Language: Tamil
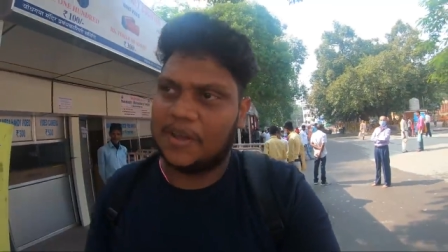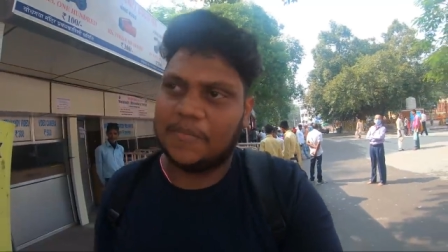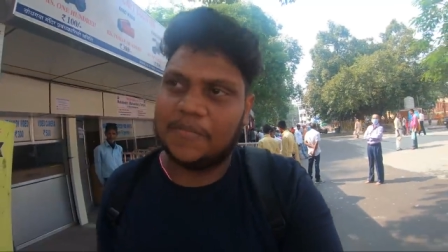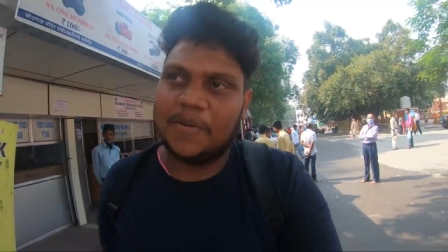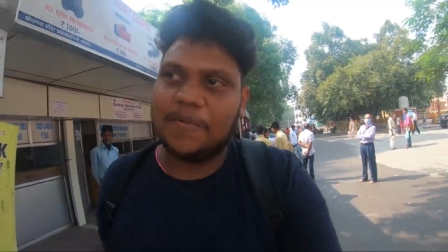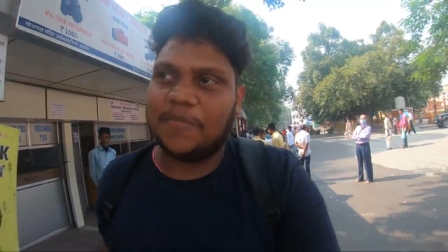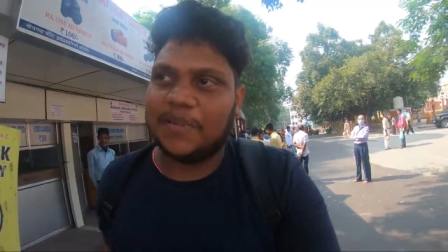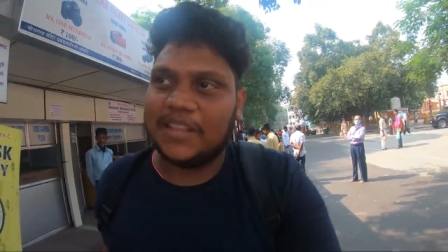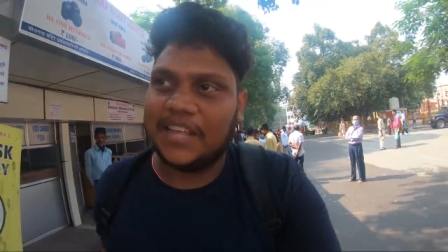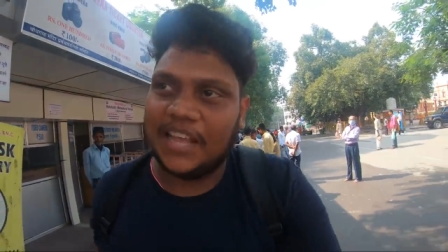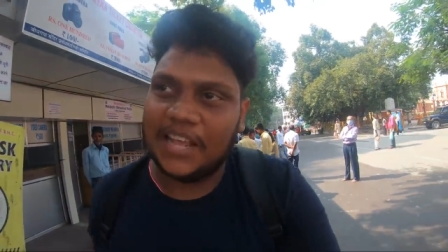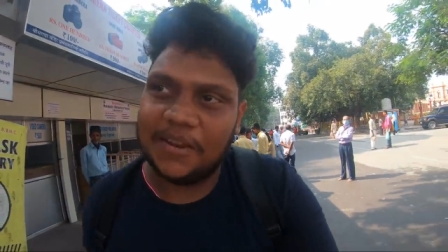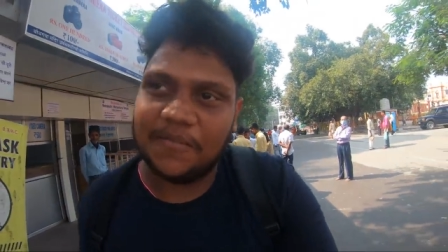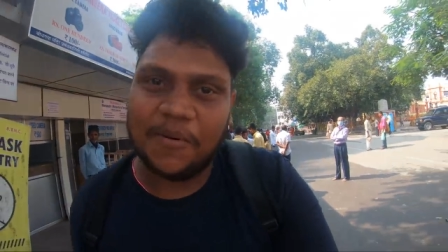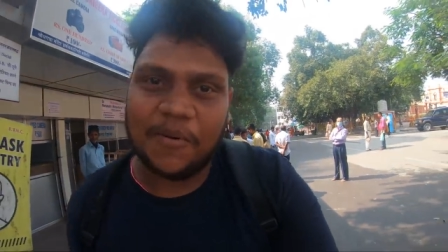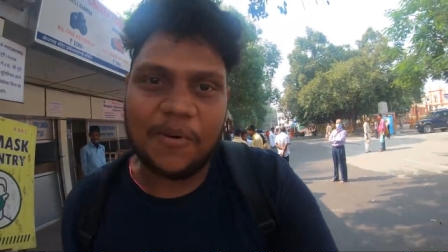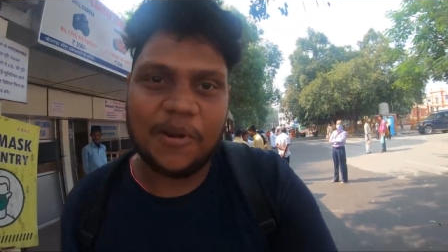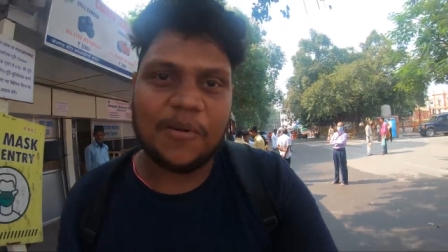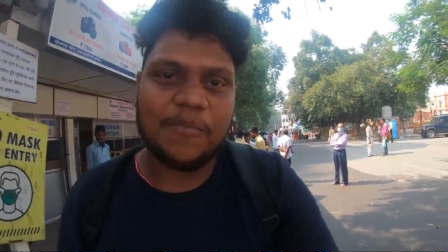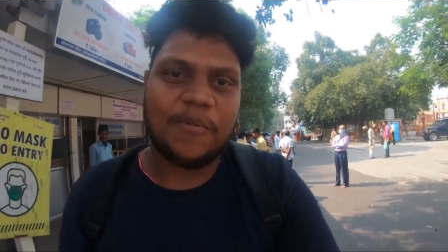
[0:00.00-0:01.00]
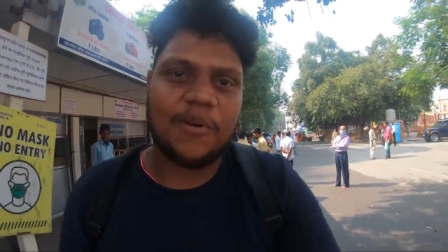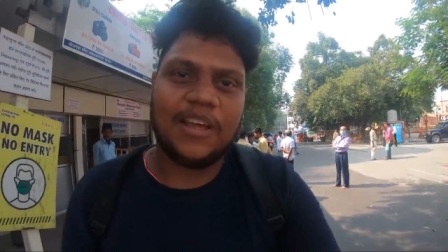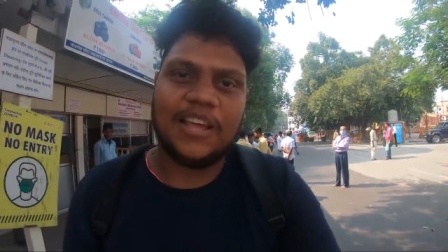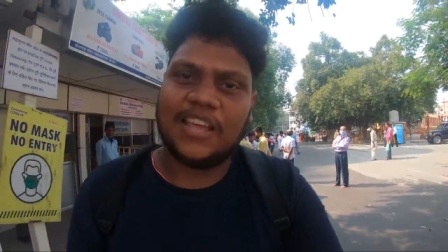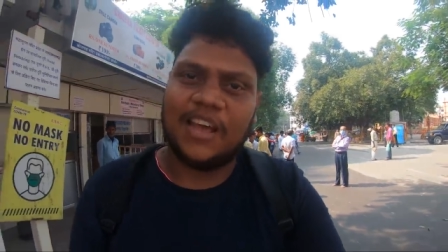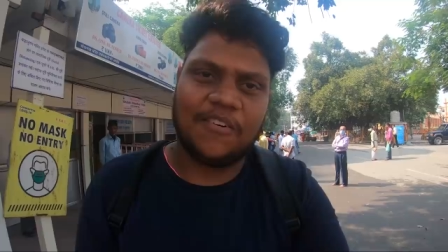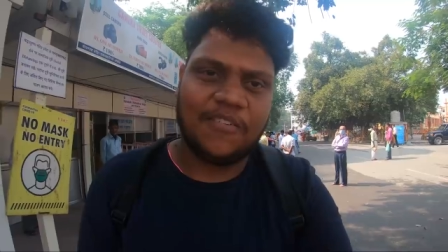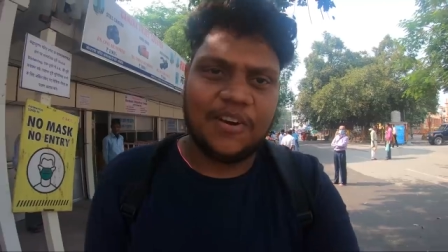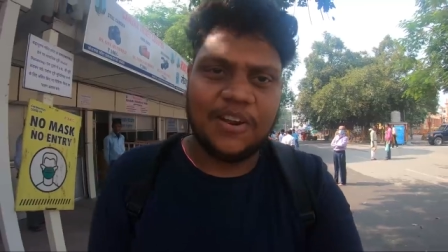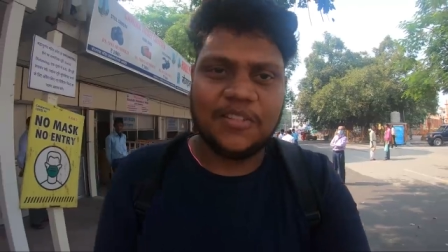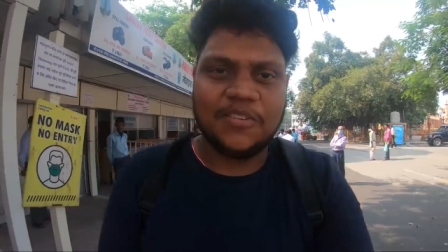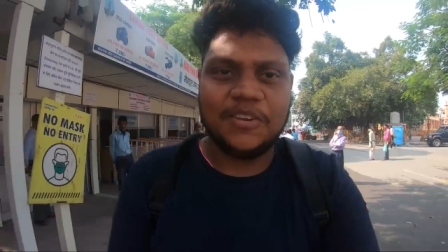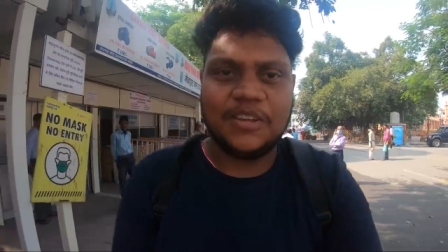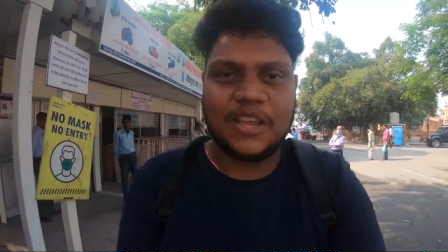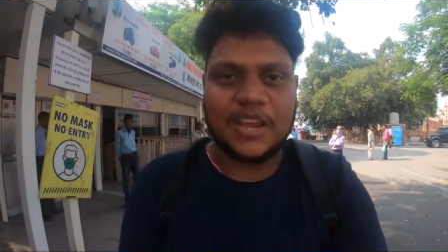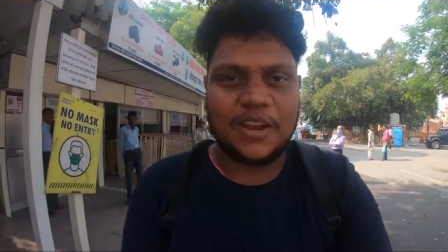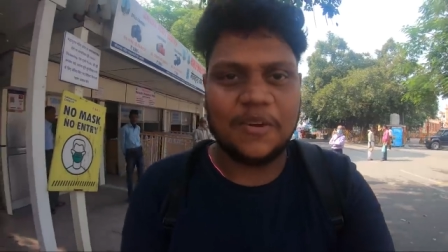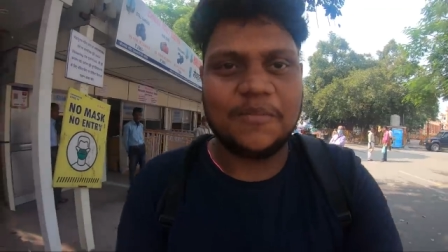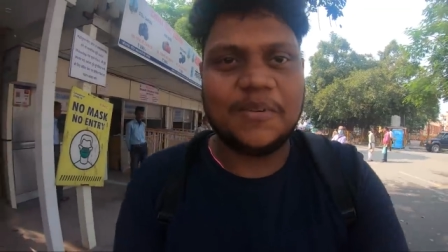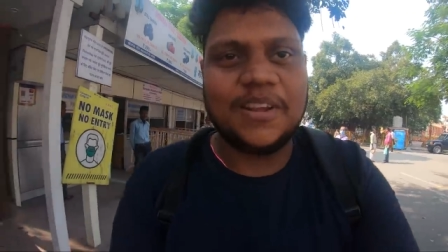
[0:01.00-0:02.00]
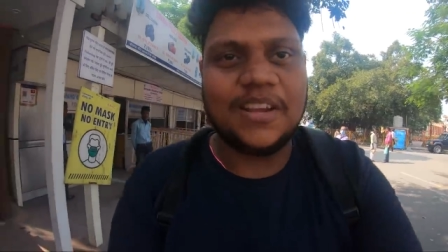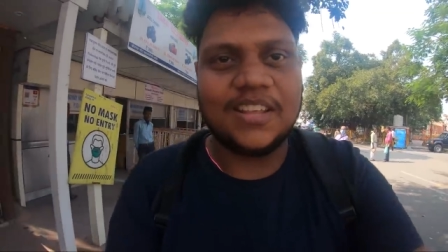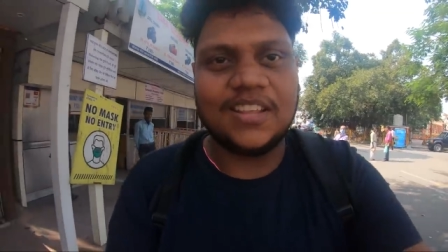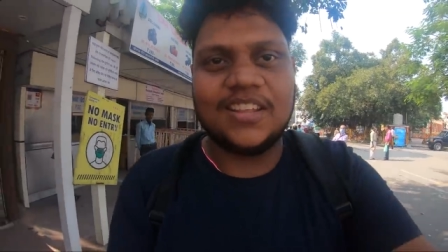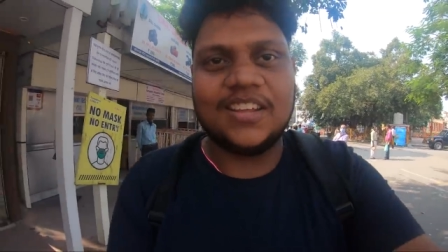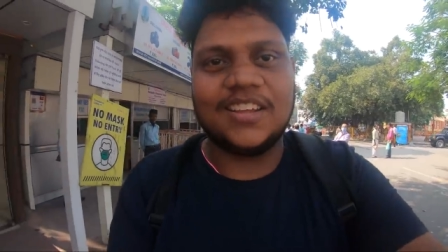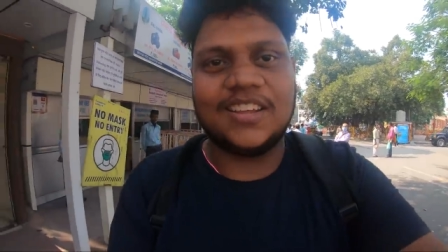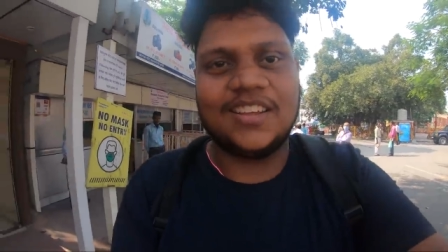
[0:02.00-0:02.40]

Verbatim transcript: நம்ம இப்போ தைரியமாக உள்ளே போகலாம் எவனை எதுவும் கேட்க முடியாது